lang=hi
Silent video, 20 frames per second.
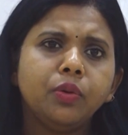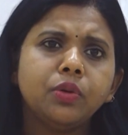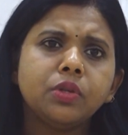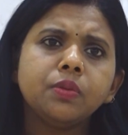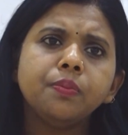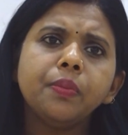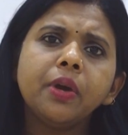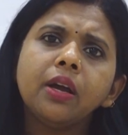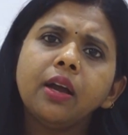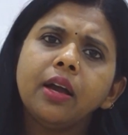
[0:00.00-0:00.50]

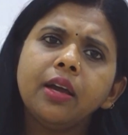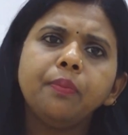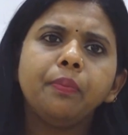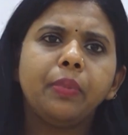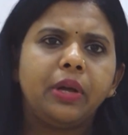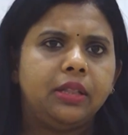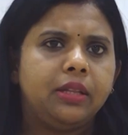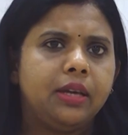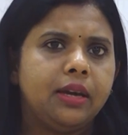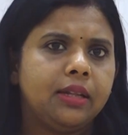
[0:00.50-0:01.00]
उसमें कई
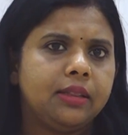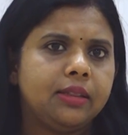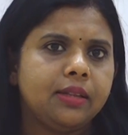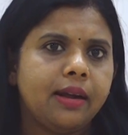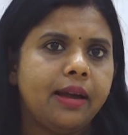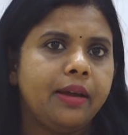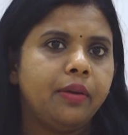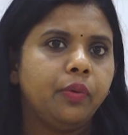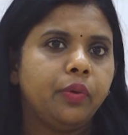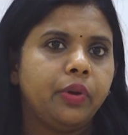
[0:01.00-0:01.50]

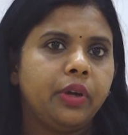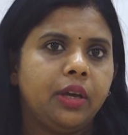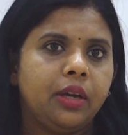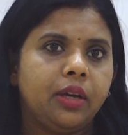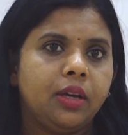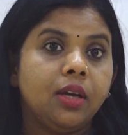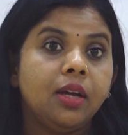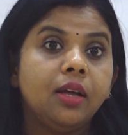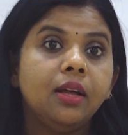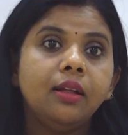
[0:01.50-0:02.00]
पदयात्राएं हुई
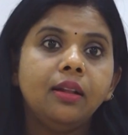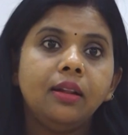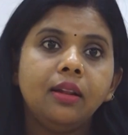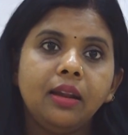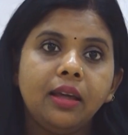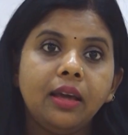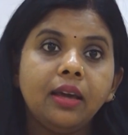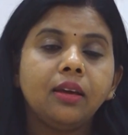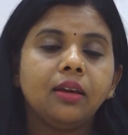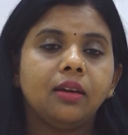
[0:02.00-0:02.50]
हैं
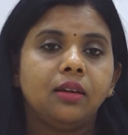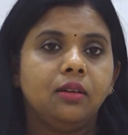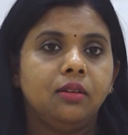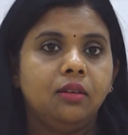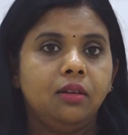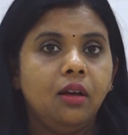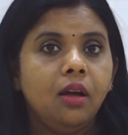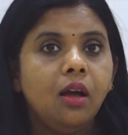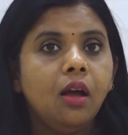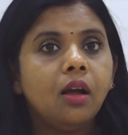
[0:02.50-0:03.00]

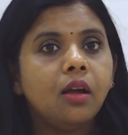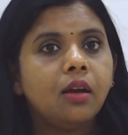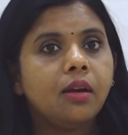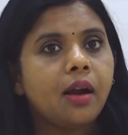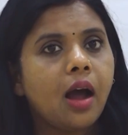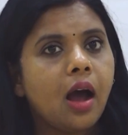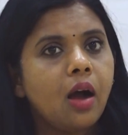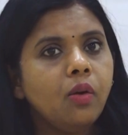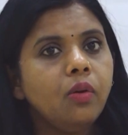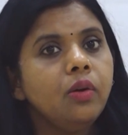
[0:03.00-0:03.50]
लेकिन
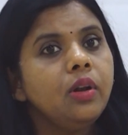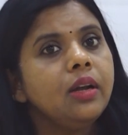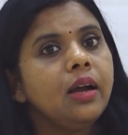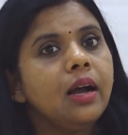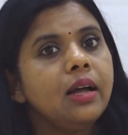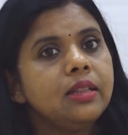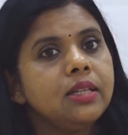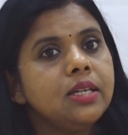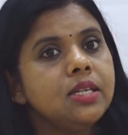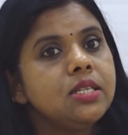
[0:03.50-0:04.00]
राहुल
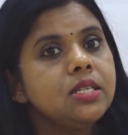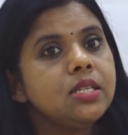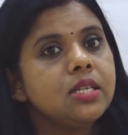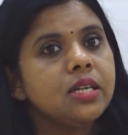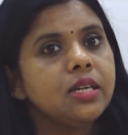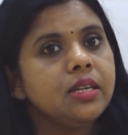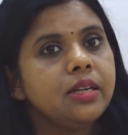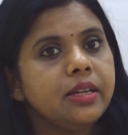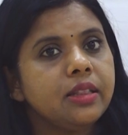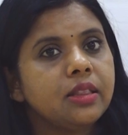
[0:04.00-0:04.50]
गांधी जी
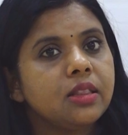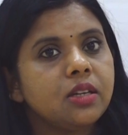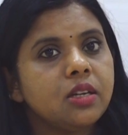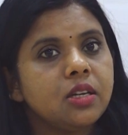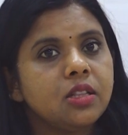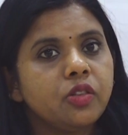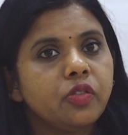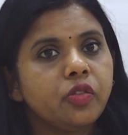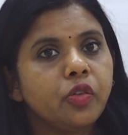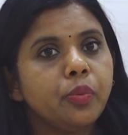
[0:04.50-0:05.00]
के
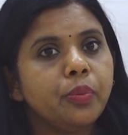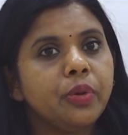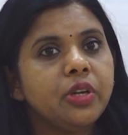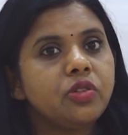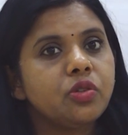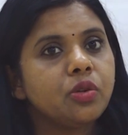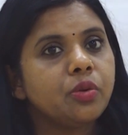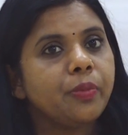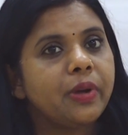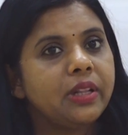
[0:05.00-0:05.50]
नेतृत्व
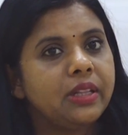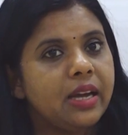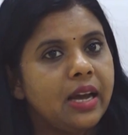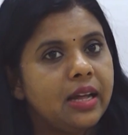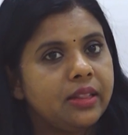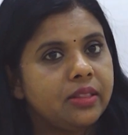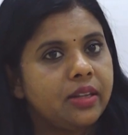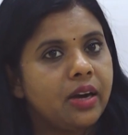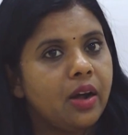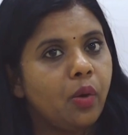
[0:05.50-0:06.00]
में जो
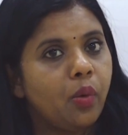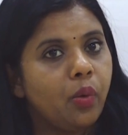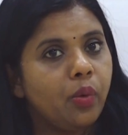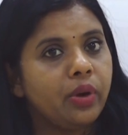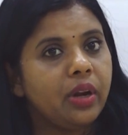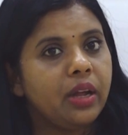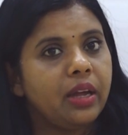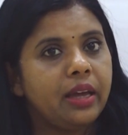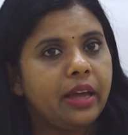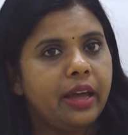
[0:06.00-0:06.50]
पदयात्रा
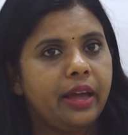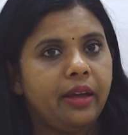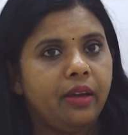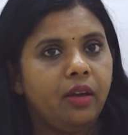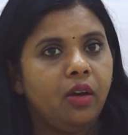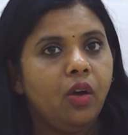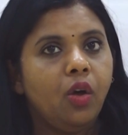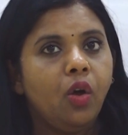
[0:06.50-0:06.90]
हो रही है